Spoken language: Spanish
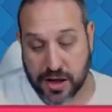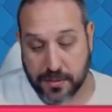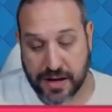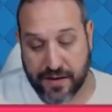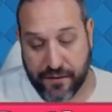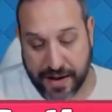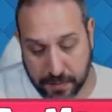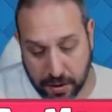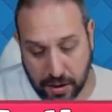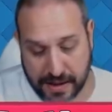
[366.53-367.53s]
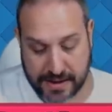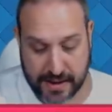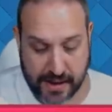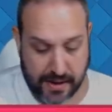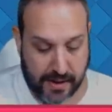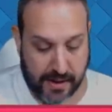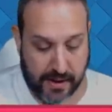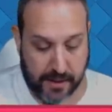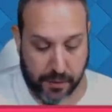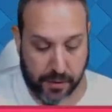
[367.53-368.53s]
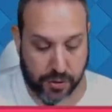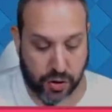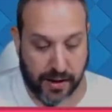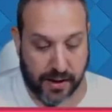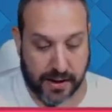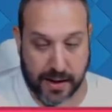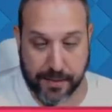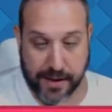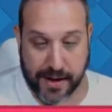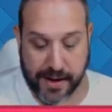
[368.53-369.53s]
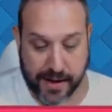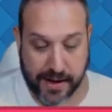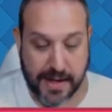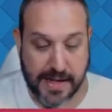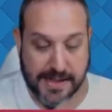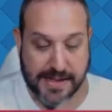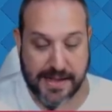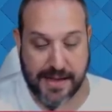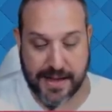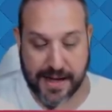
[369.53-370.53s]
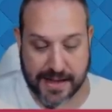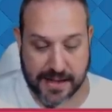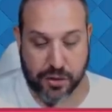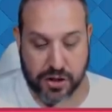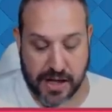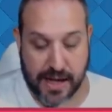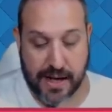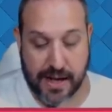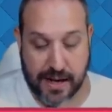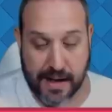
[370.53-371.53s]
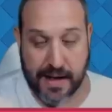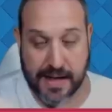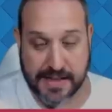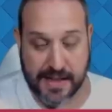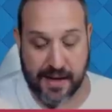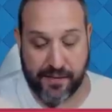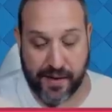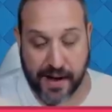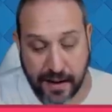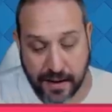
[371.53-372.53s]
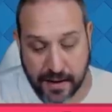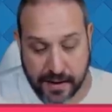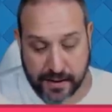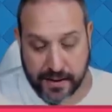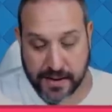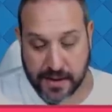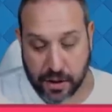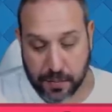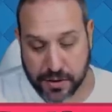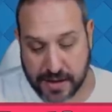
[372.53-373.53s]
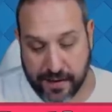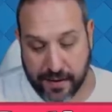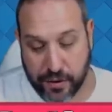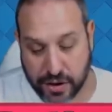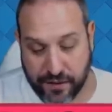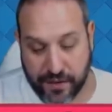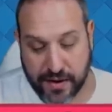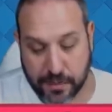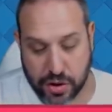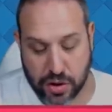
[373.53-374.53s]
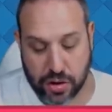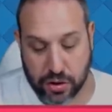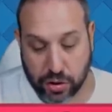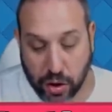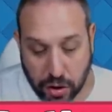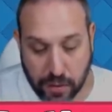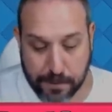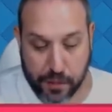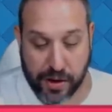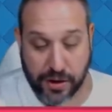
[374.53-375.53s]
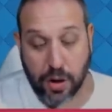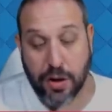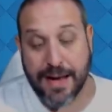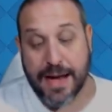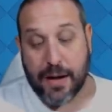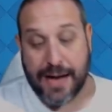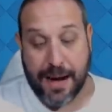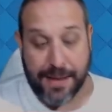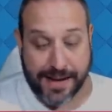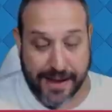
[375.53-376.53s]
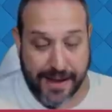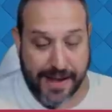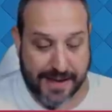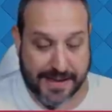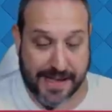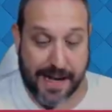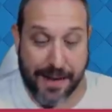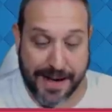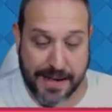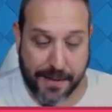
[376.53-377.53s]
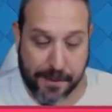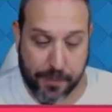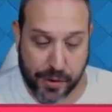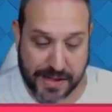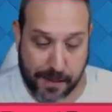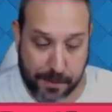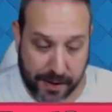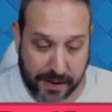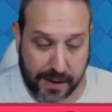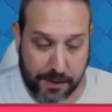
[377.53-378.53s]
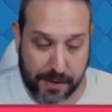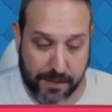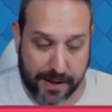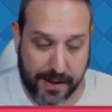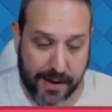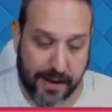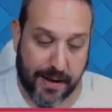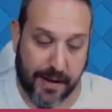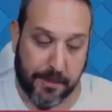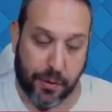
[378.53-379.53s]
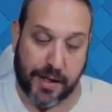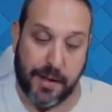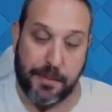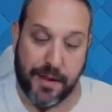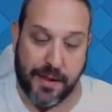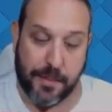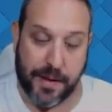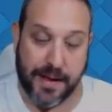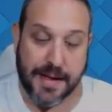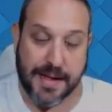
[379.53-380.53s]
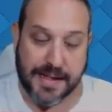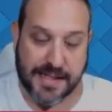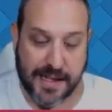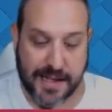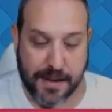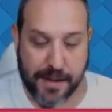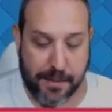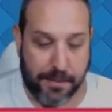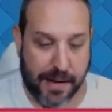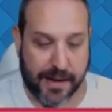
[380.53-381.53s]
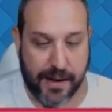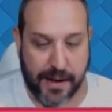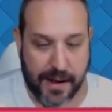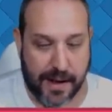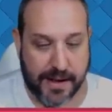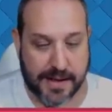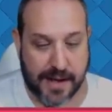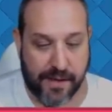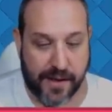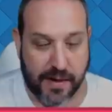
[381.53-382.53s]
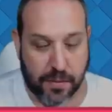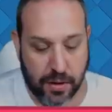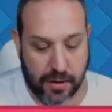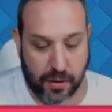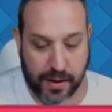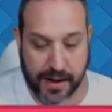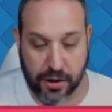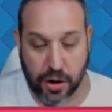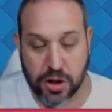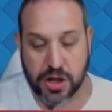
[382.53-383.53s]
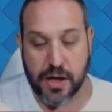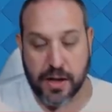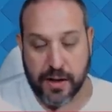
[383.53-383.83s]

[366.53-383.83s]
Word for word: Tenemos la Fireball, así que eh, podemos utilizarla para ganar si llegásemos a, así al final. Y si no, pues nada, nos defendemos con todo un poquito. La Valquiria se la va a llevar puesta al príncipe, ¿vale? Eh, porque el príncipe sí lleva Valquiria, ahí está la Fireball, lo deja a dos.